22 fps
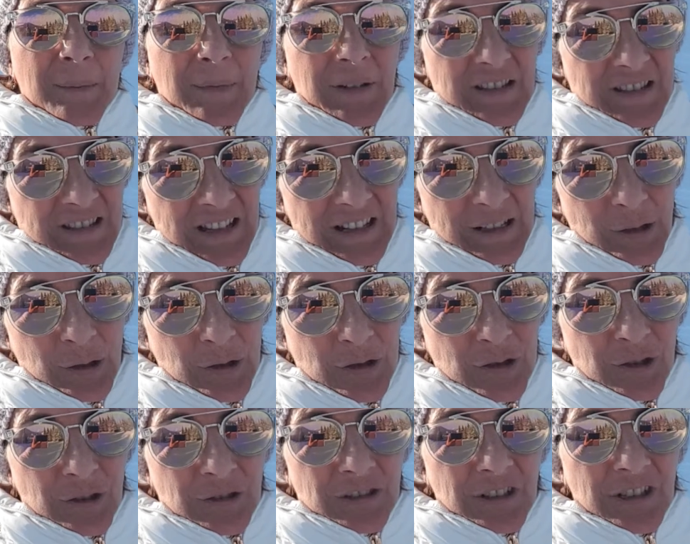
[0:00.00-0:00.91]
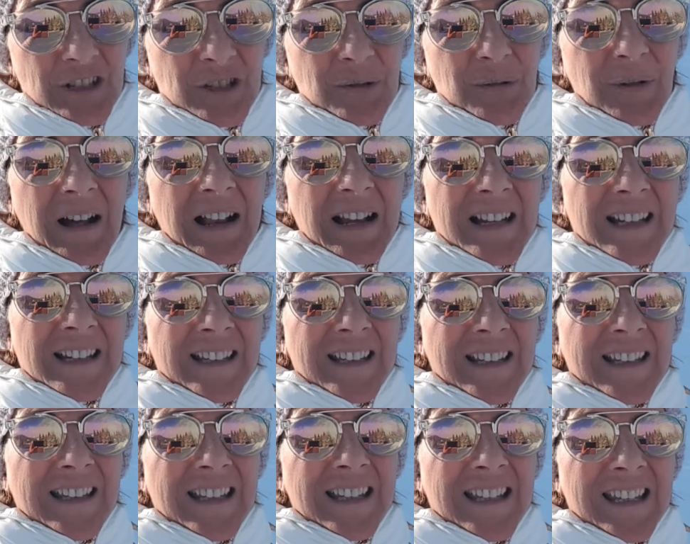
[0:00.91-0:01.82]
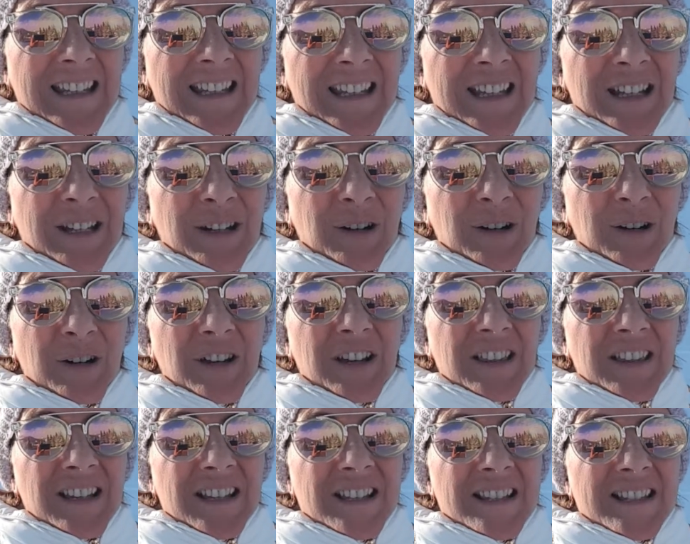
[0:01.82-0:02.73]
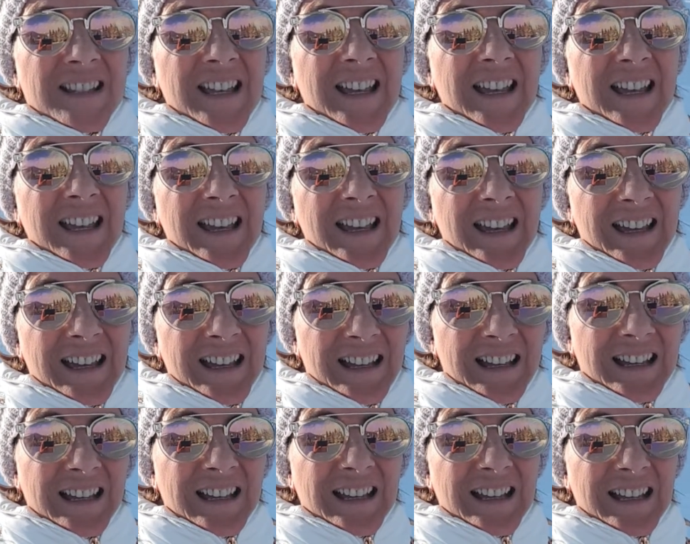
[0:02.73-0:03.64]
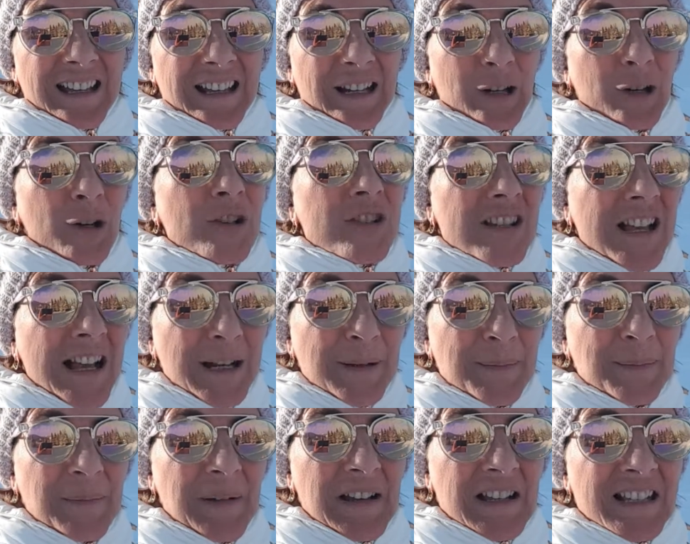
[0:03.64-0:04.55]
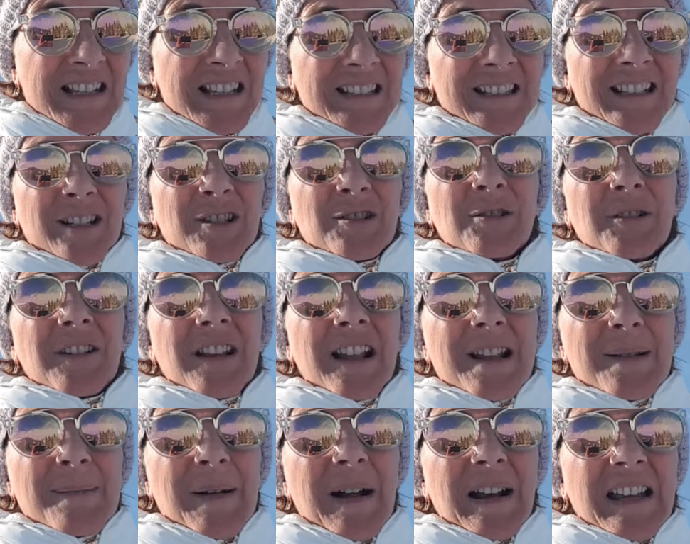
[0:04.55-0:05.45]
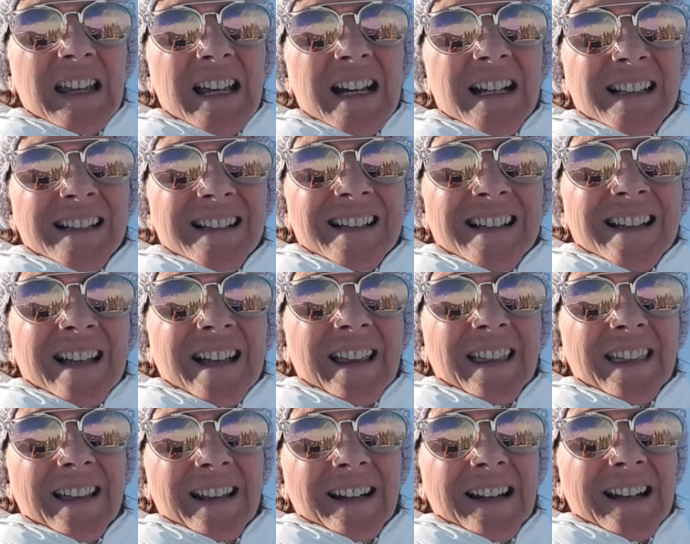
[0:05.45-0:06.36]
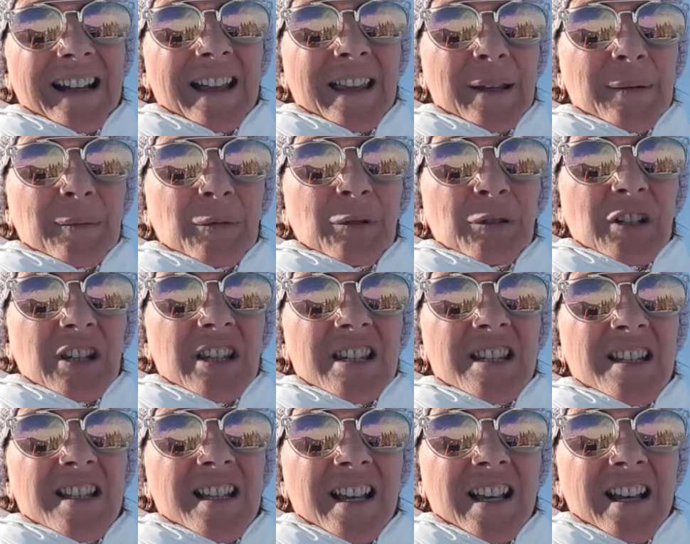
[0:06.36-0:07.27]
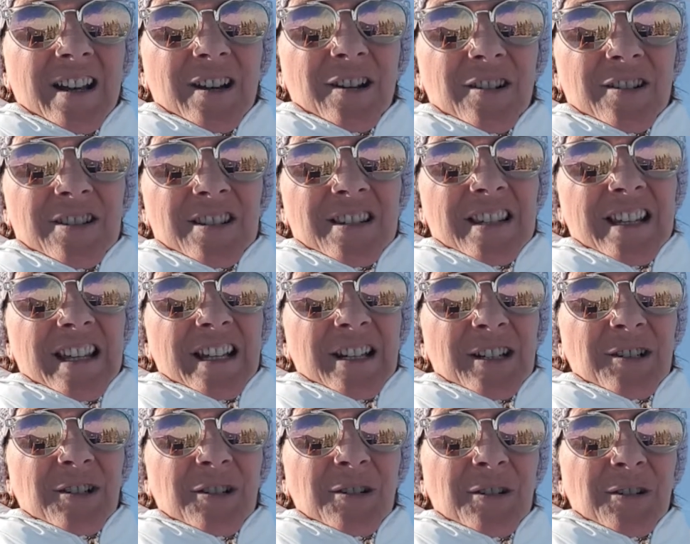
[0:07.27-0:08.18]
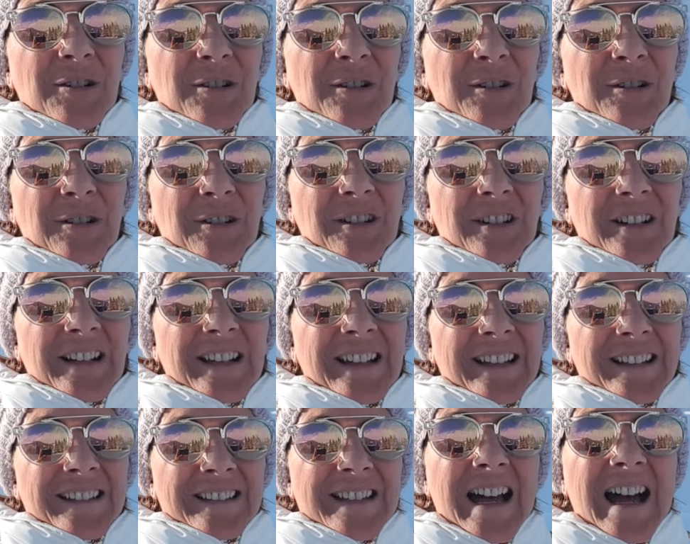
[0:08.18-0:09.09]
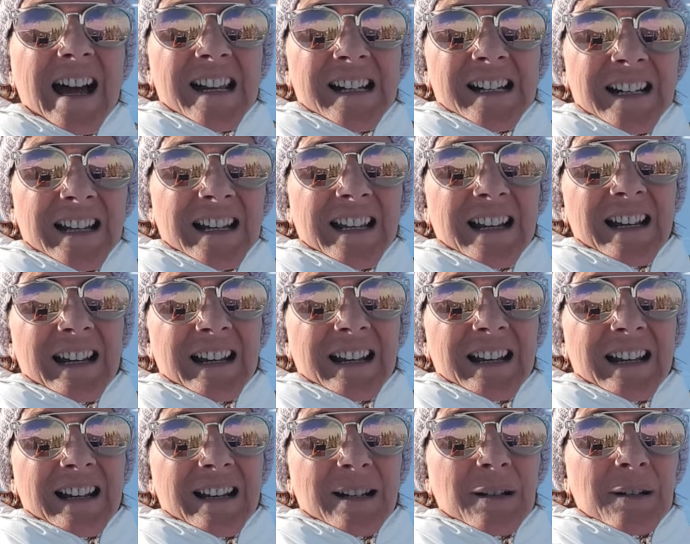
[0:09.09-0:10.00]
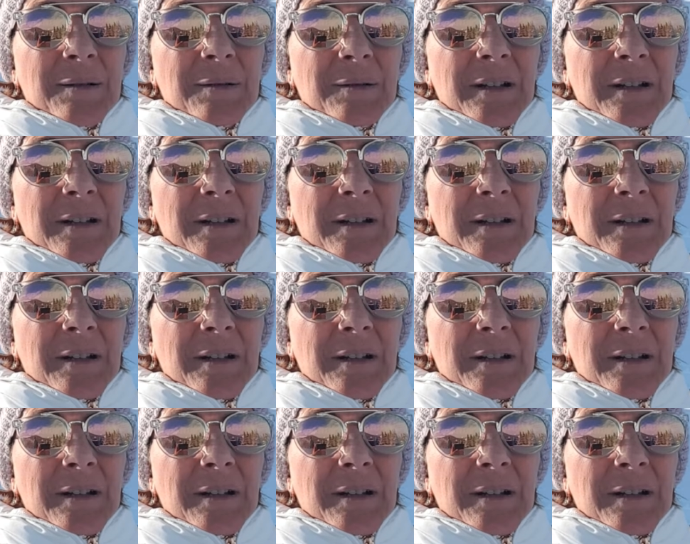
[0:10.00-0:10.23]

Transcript: mental coach contextual. Y hoy desde eh, los Alpes, en el sur de Alemania, cerca de Múnich, os quiero eh, dar el,